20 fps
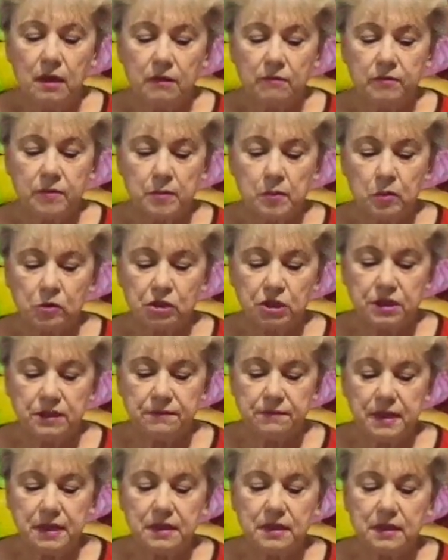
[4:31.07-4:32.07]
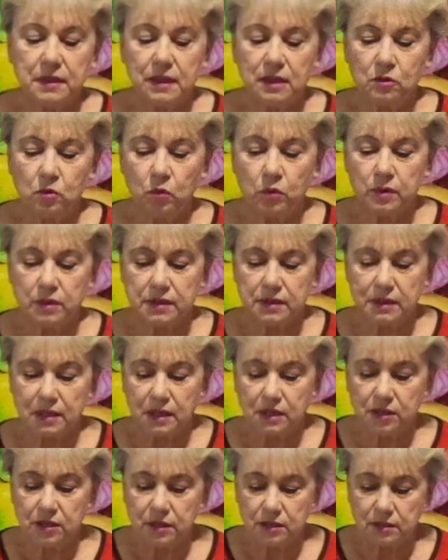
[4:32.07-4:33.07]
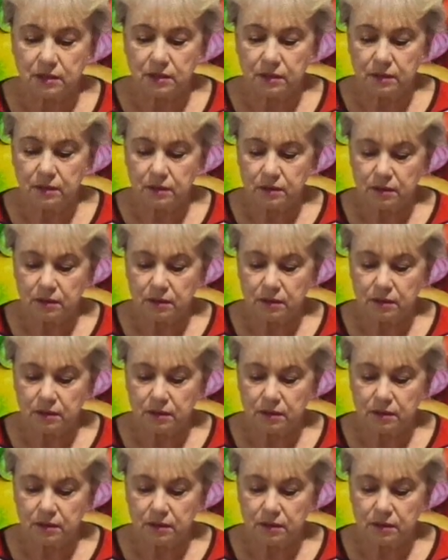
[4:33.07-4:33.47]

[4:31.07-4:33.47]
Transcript: Вы можете в один лоток разложить,